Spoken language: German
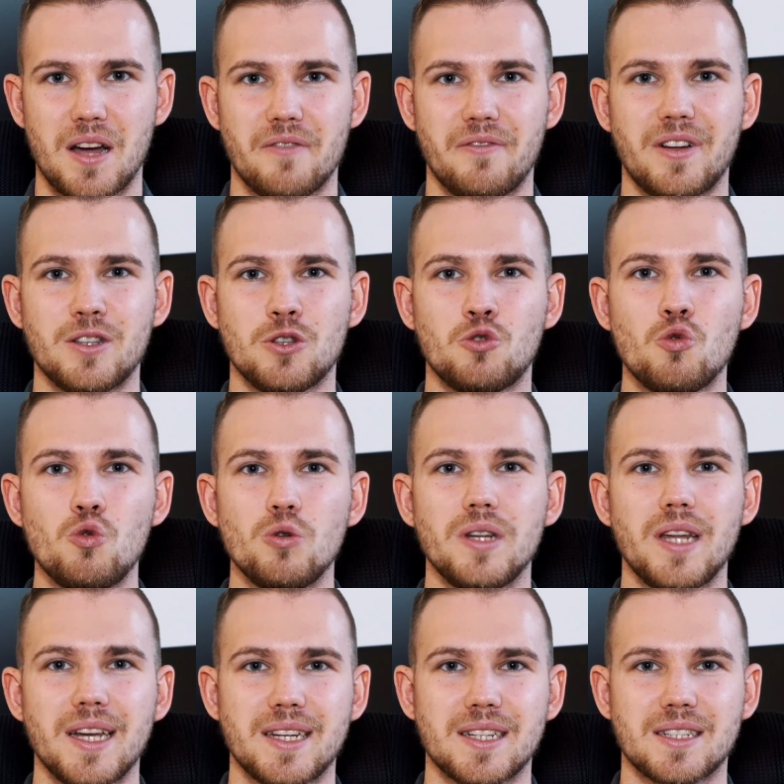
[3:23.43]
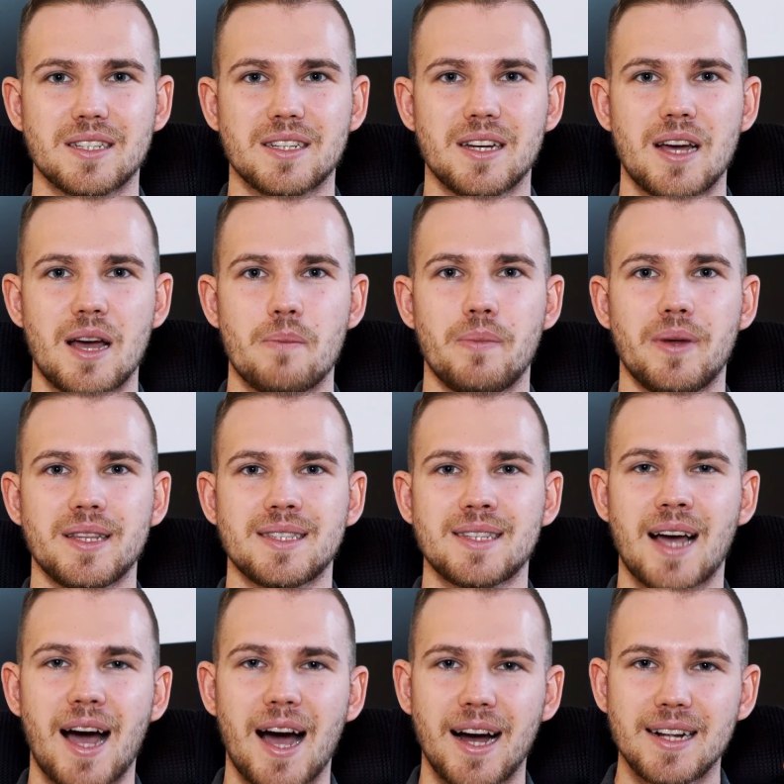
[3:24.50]
Wenn du nicht
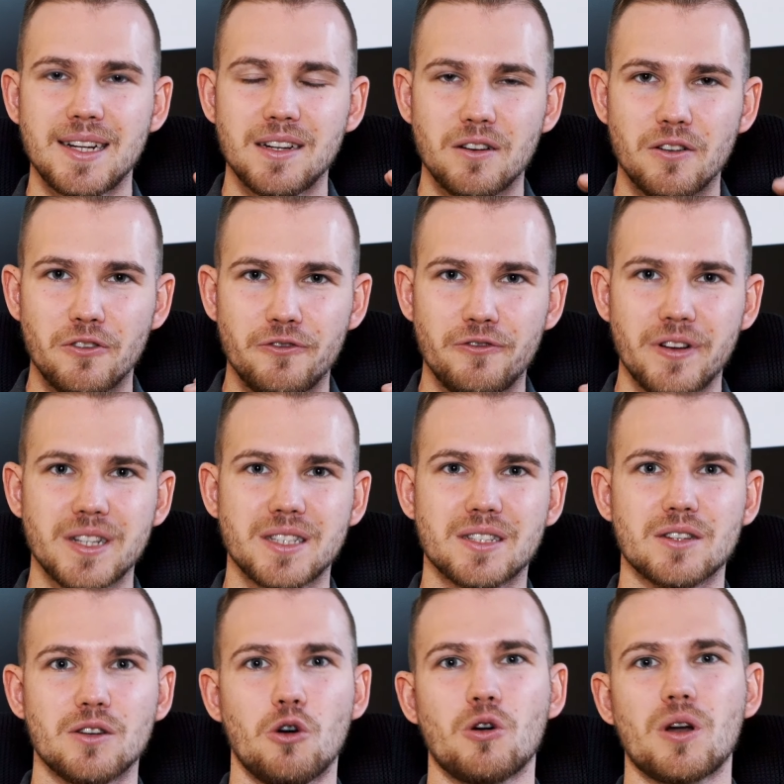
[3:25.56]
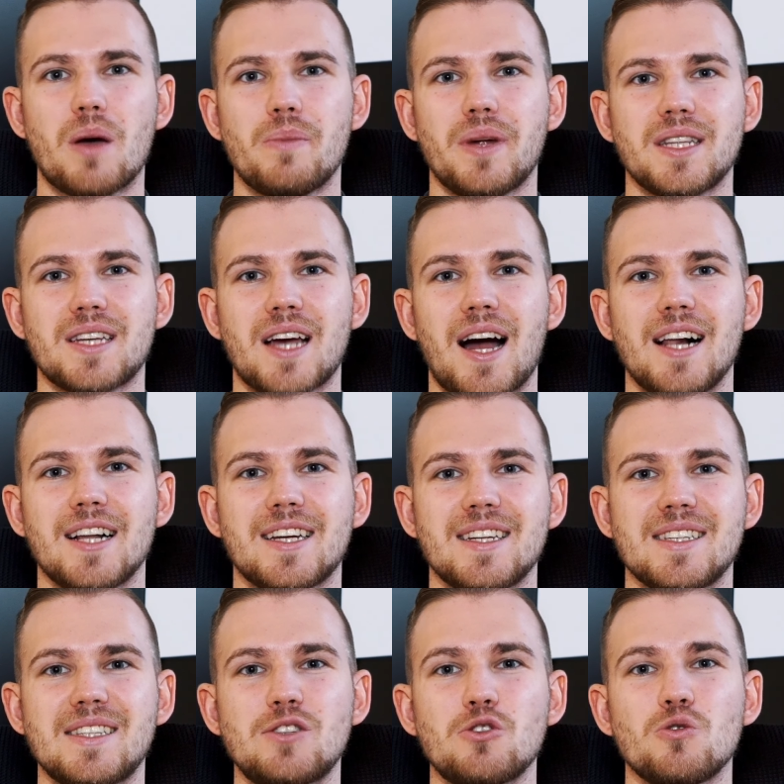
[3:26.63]
mental fit oder mental
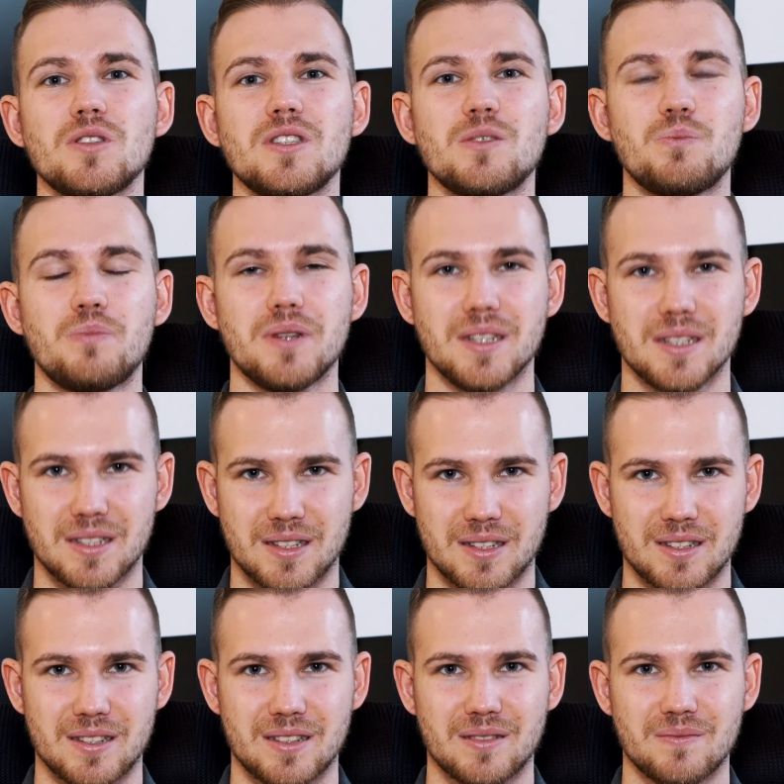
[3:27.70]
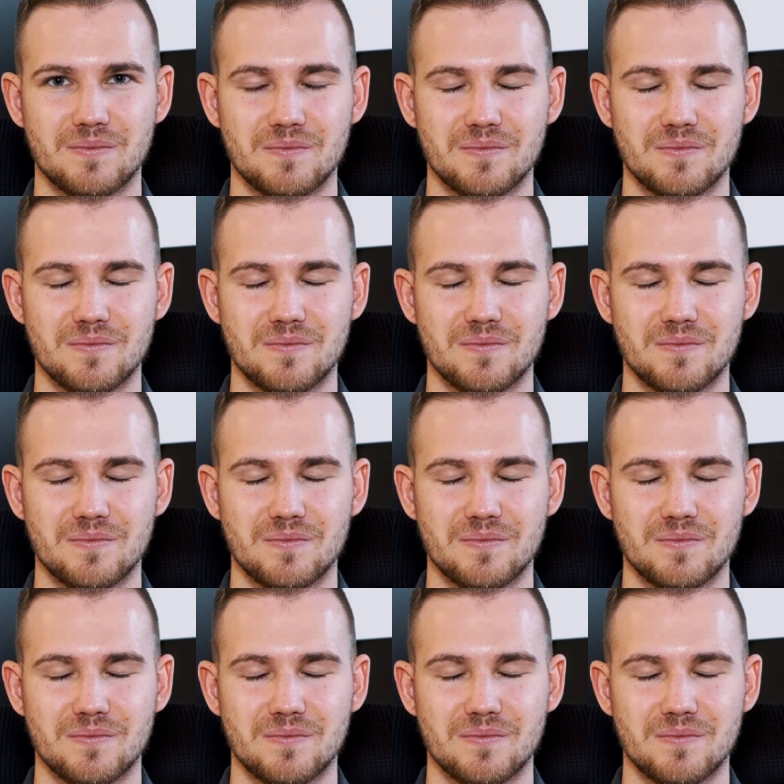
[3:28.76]
gesund bist,